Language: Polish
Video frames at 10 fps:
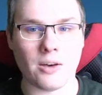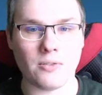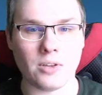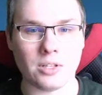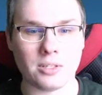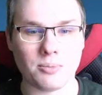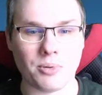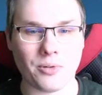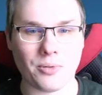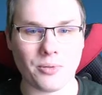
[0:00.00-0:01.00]
Więc
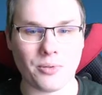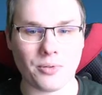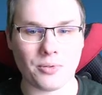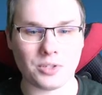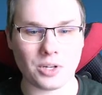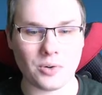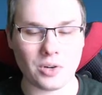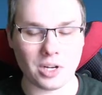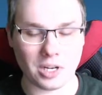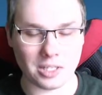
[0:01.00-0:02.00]
po,
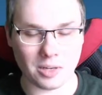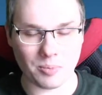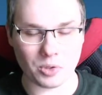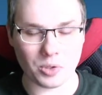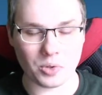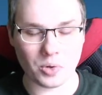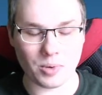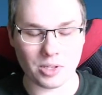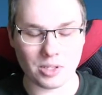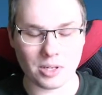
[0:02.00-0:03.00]
szczególnie na samym początku
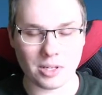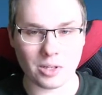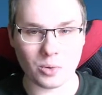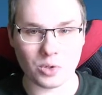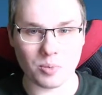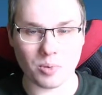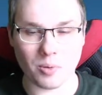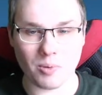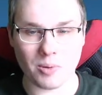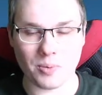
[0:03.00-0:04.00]
będzie duży
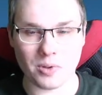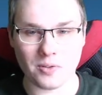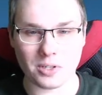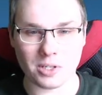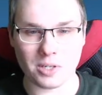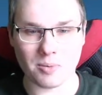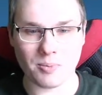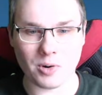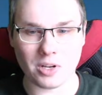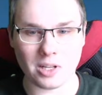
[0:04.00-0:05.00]
problem, ponieważ będziemy
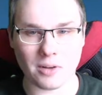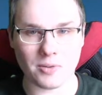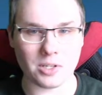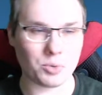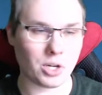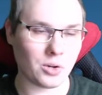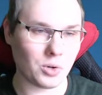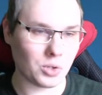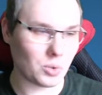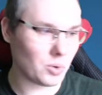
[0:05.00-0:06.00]
mogli trafić na przykład
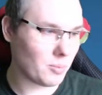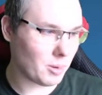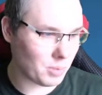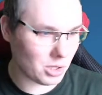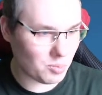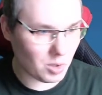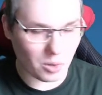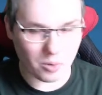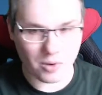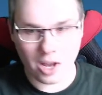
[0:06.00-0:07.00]
gość, który ma 5
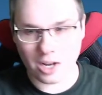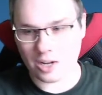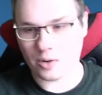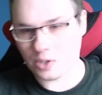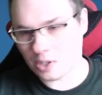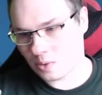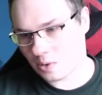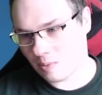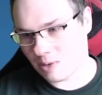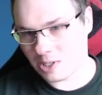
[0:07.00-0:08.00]
milionów, na gościa,
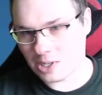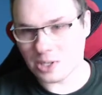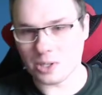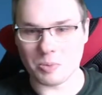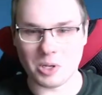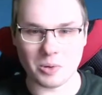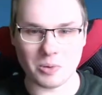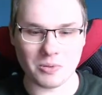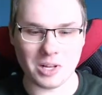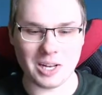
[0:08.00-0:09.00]
który ma 10
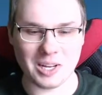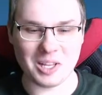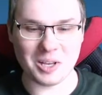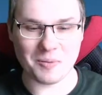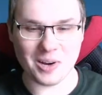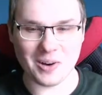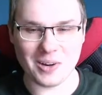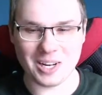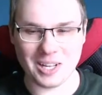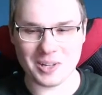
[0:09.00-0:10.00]
milionów Galactic
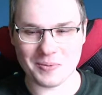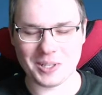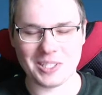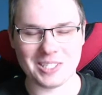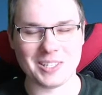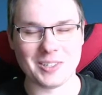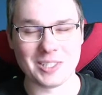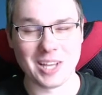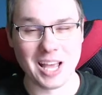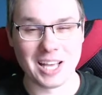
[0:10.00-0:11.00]
Power i to będzie dość
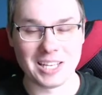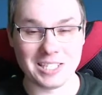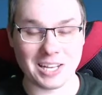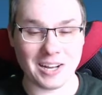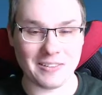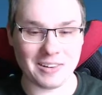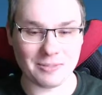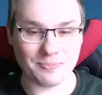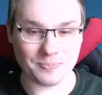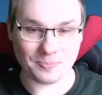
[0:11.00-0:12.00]
ciekawe.